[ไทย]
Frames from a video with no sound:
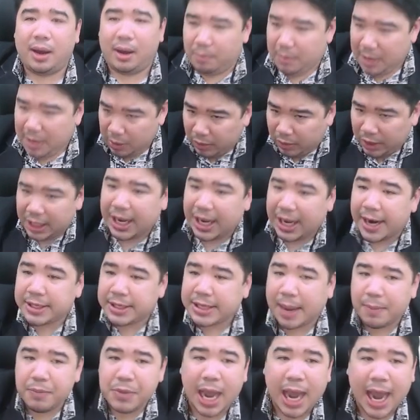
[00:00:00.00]
มีวิธีการ
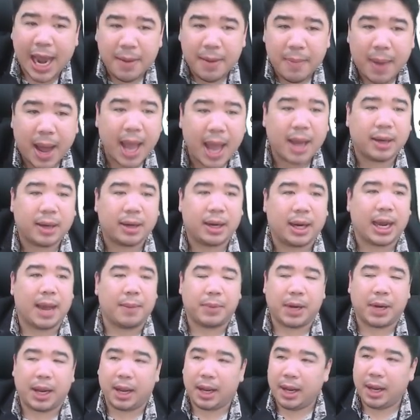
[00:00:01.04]
จํำยังไงบ้างนะครับ
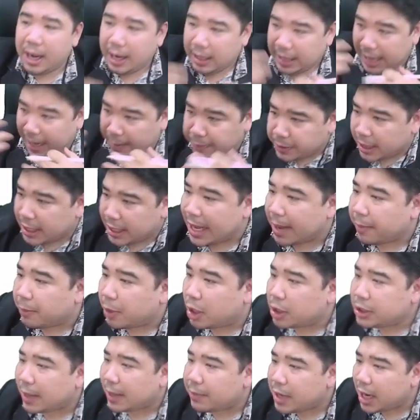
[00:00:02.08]
นะนับสี่เหลี่ยมเขา
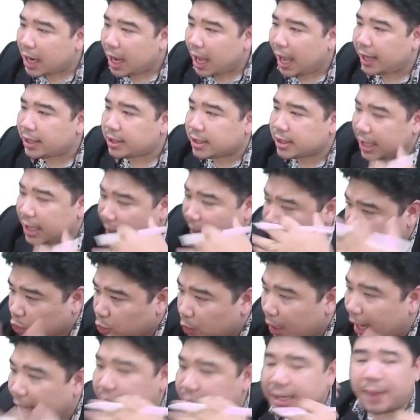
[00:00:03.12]
จำยังไงสี่เหลี่ยมจัตุ
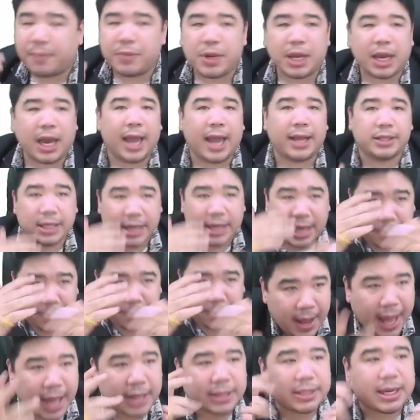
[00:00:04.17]
รัสจำยังไงสี่เหลี่ยมผืน
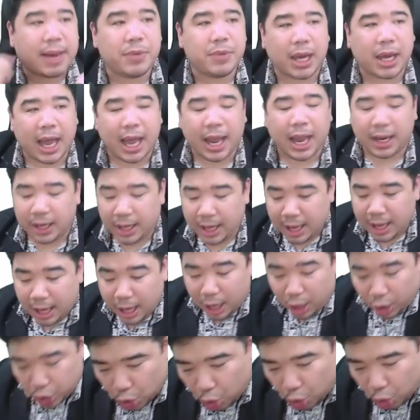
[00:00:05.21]
ผ้าจำยังไง
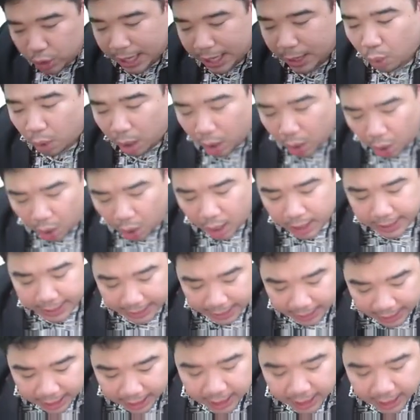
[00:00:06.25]
อยู่ในหัวข้อนี้